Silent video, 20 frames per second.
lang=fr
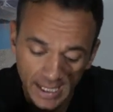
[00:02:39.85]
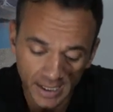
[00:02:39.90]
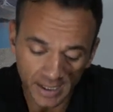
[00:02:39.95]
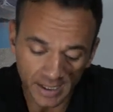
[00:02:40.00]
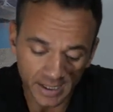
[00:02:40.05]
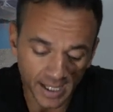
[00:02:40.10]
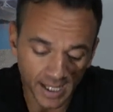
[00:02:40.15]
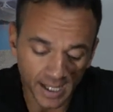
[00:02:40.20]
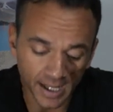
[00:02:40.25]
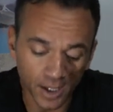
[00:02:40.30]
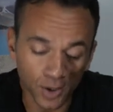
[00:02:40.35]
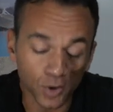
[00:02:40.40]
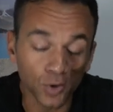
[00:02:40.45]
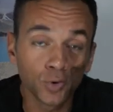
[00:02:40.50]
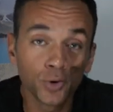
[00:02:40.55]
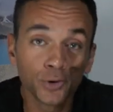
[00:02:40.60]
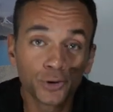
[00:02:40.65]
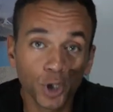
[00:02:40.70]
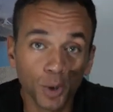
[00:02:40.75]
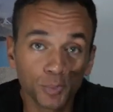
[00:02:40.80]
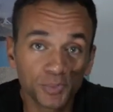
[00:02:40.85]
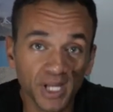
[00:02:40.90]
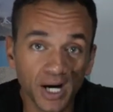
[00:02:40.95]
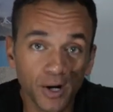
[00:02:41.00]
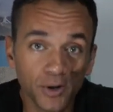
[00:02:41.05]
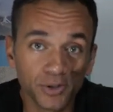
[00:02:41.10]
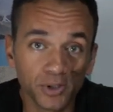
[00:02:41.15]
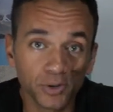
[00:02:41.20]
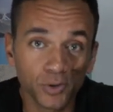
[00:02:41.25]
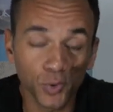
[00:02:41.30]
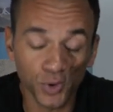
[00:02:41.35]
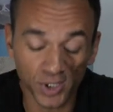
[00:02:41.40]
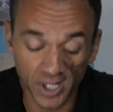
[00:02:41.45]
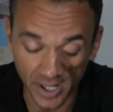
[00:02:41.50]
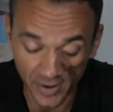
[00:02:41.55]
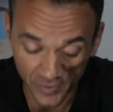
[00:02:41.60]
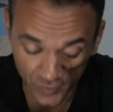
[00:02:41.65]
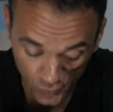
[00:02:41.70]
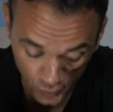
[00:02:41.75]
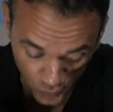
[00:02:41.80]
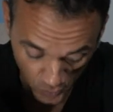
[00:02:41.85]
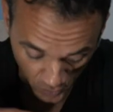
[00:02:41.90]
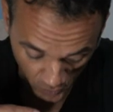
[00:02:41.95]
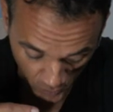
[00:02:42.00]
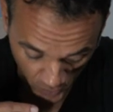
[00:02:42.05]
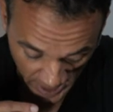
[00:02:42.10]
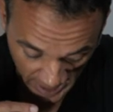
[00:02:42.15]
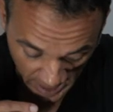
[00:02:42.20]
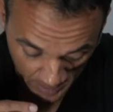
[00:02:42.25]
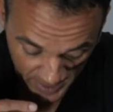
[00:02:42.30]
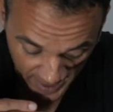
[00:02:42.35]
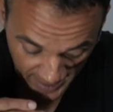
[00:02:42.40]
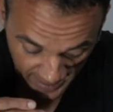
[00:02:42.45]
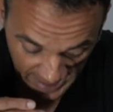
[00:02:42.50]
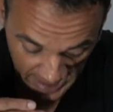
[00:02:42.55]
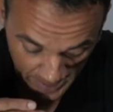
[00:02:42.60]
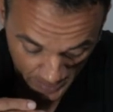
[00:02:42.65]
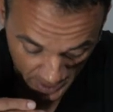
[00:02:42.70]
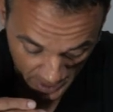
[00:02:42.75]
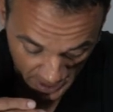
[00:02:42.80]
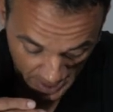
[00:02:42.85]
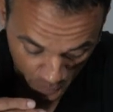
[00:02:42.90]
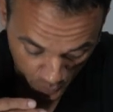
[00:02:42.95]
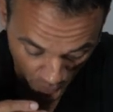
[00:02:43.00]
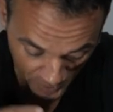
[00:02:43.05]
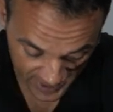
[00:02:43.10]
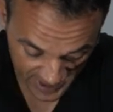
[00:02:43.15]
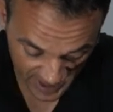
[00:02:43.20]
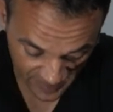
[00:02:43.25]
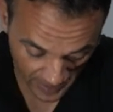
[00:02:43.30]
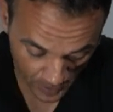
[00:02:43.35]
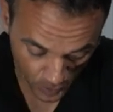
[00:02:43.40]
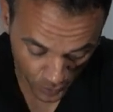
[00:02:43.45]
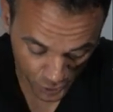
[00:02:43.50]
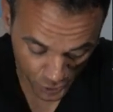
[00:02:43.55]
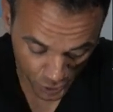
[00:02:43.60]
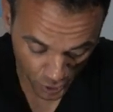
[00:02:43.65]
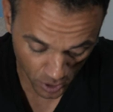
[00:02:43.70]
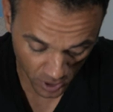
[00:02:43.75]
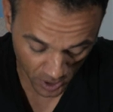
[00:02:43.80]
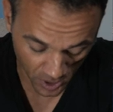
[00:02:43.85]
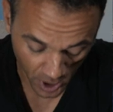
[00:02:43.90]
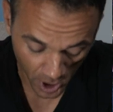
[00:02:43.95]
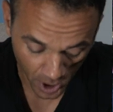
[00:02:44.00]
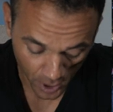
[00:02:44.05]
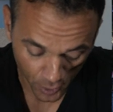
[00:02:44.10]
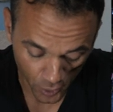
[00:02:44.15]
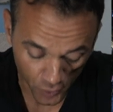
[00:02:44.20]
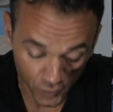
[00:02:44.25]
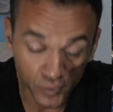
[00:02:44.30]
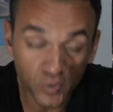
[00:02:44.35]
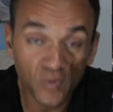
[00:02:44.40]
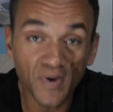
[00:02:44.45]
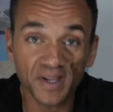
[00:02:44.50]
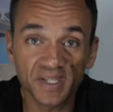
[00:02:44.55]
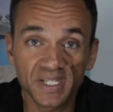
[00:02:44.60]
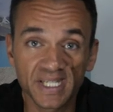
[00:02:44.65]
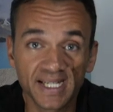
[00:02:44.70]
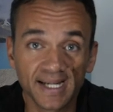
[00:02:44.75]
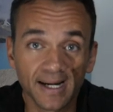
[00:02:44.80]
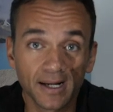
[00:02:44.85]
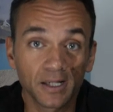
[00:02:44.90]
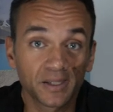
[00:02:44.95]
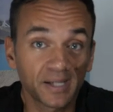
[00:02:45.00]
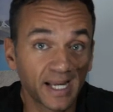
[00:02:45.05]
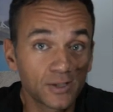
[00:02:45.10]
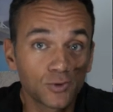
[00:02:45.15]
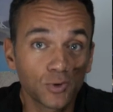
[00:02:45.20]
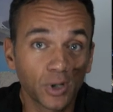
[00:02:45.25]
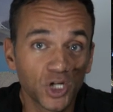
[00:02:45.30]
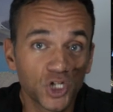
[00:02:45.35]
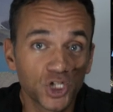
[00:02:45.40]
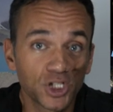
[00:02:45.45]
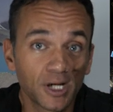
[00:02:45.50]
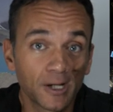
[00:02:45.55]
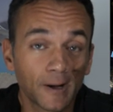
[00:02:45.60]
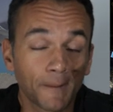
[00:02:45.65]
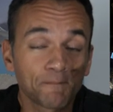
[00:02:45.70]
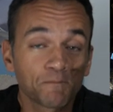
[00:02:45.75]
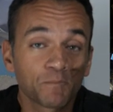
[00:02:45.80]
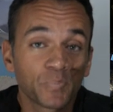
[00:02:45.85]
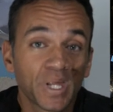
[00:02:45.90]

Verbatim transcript: Il y a le top-down, donc la vue, euh, la caméra est, pointée vers le sol, une vue verticale très originale.